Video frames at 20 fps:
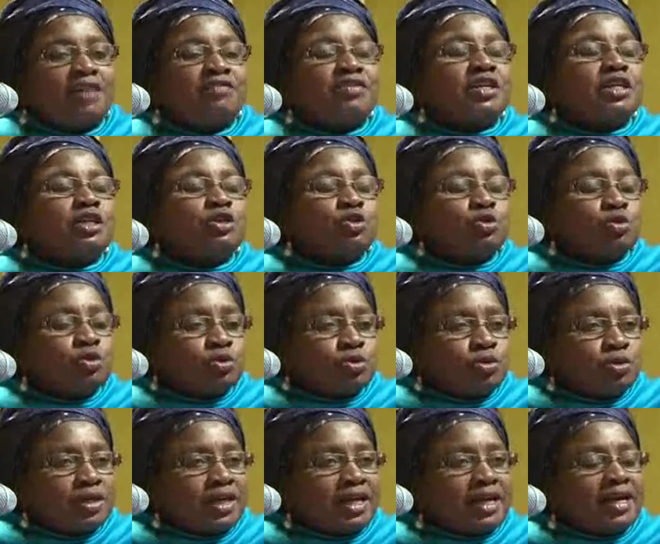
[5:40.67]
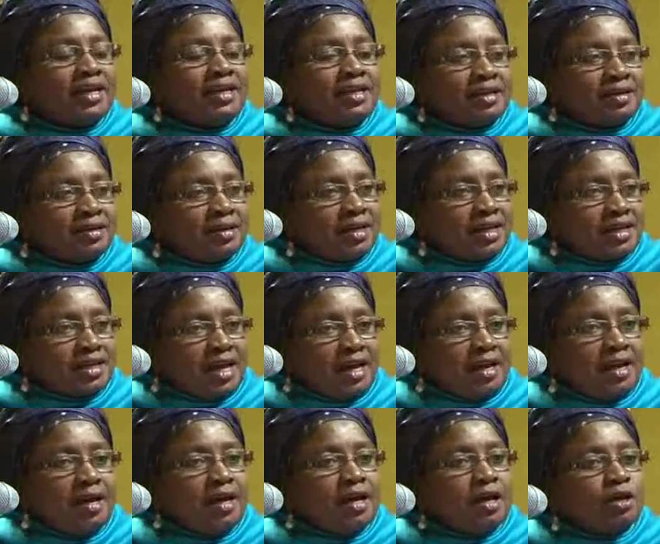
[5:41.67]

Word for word: avec les structures régaliennes de l'État.